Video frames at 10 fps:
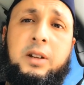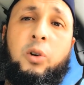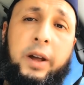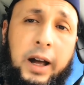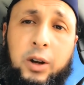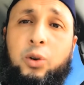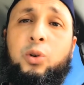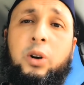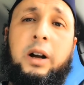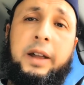وأنا
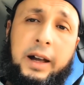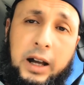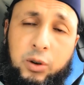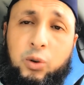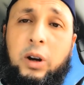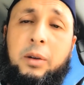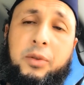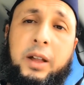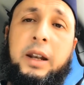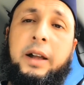أقولها أنا أقول
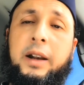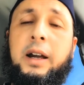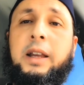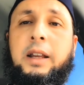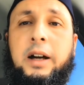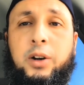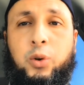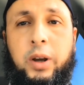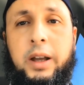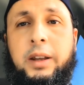أمثال الراقي
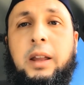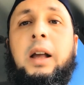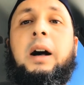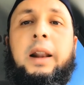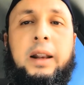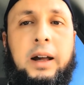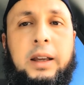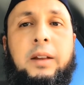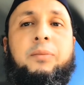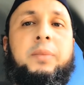الروحاني
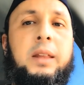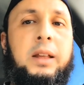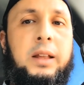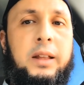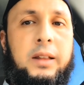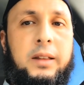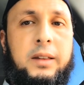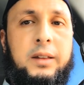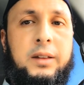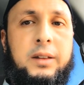الراقي
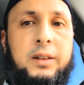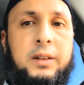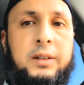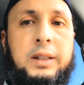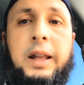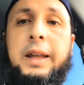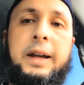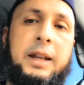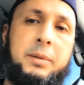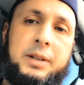آه، طارق
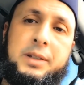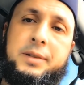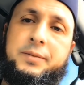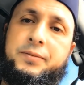غلمس